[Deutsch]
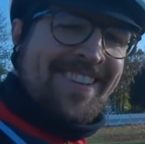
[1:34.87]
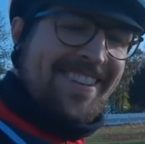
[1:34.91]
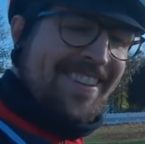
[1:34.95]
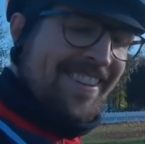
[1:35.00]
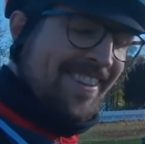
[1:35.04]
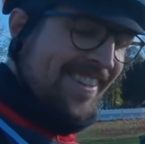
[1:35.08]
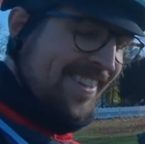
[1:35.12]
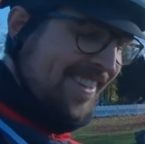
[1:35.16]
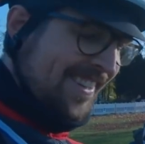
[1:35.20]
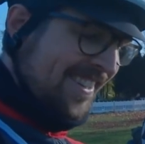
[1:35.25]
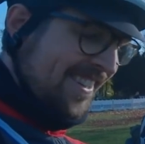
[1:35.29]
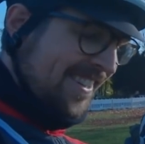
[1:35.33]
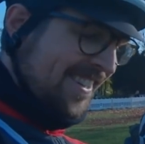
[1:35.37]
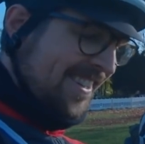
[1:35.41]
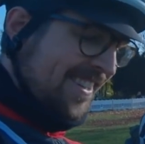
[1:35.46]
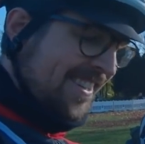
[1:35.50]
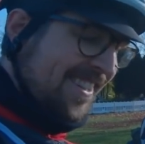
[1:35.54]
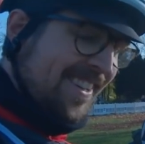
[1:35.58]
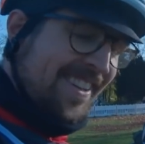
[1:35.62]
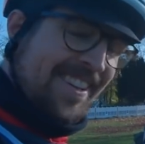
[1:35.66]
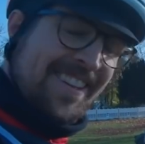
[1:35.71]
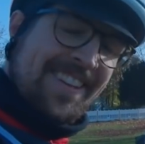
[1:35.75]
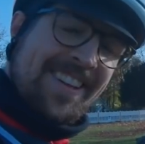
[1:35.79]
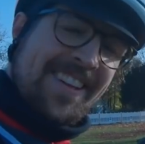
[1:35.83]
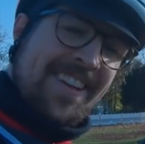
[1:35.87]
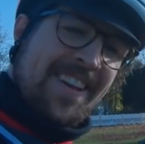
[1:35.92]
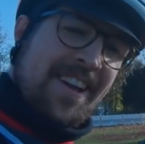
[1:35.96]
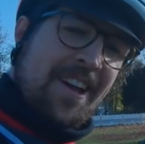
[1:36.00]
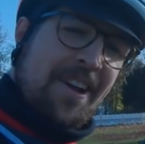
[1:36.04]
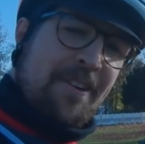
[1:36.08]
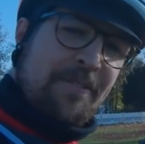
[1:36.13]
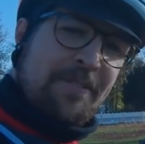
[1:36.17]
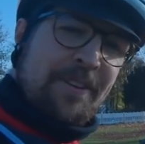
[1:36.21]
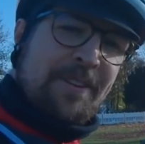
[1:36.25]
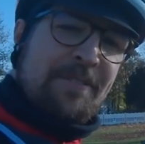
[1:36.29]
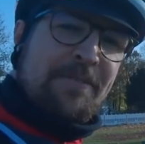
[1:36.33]
Digga, immer.
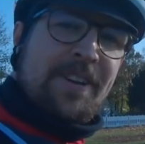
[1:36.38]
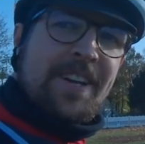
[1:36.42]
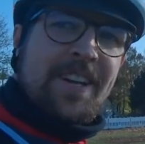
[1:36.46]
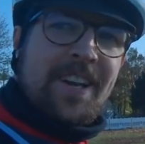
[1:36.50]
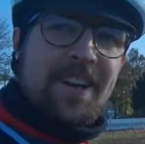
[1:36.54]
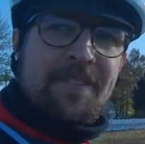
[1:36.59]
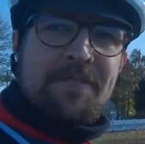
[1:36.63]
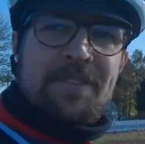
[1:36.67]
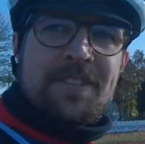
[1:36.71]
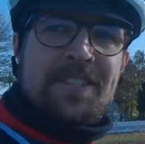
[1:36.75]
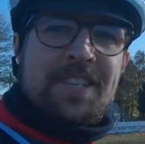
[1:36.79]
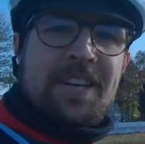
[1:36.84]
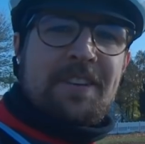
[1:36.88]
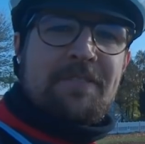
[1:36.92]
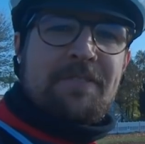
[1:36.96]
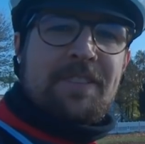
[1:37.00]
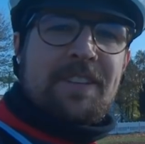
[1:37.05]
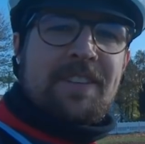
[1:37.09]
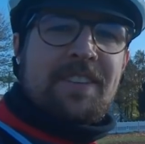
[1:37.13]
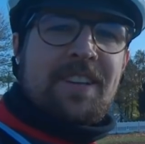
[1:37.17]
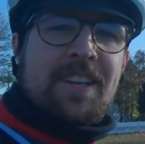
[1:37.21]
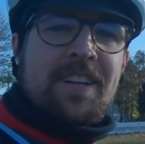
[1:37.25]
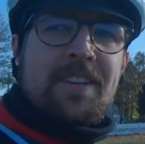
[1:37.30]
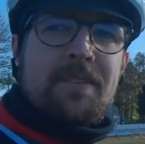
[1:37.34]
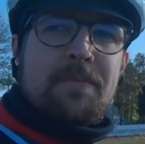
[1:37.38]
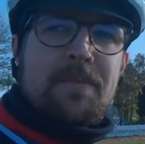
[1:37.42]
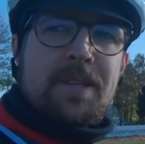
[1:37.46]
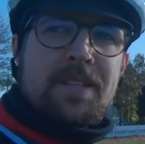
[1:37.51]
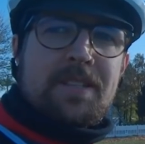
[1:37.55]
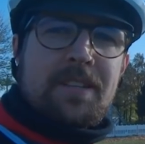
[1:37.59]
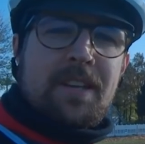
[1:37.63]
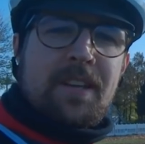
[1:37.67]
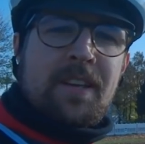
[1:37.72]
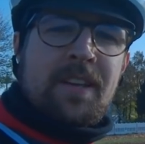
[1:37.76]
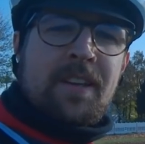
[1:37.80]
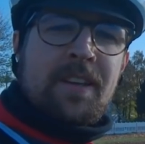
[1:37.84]
Auf jeden Fall, ja, wir diven jetzt rein in die
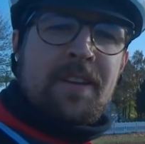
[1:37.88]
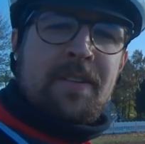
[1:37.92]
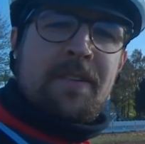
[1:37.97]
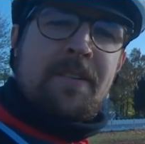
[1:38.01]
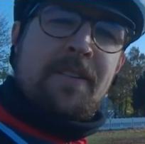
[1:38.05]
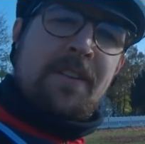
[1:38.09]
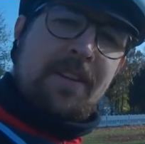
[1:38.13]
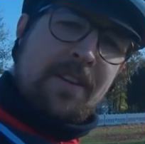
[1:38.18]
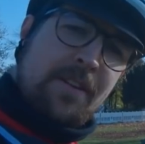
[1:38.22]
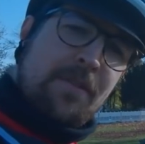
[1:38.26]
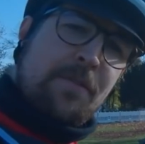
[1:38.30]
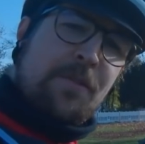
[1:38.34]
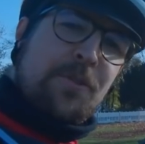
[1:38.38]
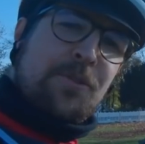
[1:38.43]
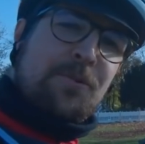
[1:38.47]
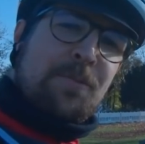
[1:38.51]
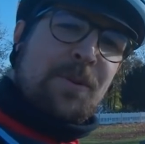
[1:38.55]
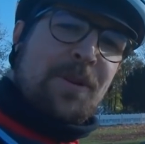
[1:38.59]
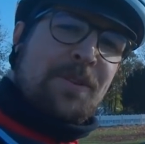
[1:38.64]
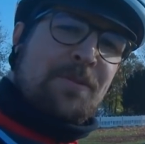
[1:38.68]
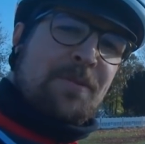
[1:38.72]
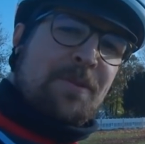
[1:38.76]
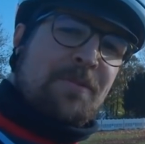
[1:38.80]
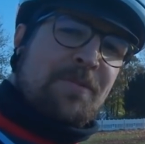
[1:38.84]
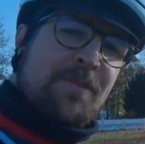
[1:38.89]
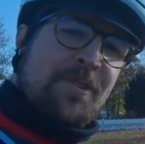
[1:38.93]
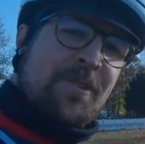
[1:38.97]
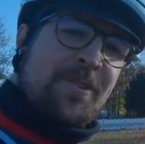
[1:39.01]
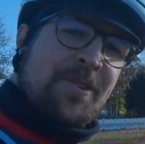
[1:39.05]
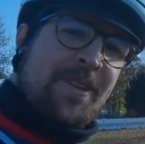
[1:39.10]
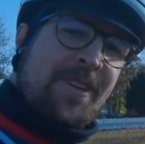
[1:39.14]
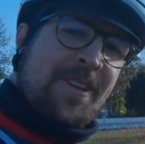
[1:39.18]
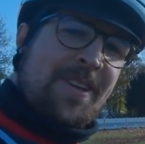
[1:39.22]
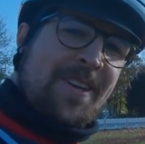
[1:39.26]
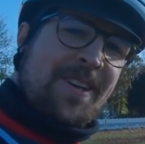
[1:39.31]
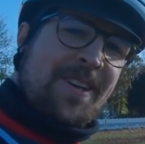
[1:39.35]
Materie. Viel Spaß beim Video.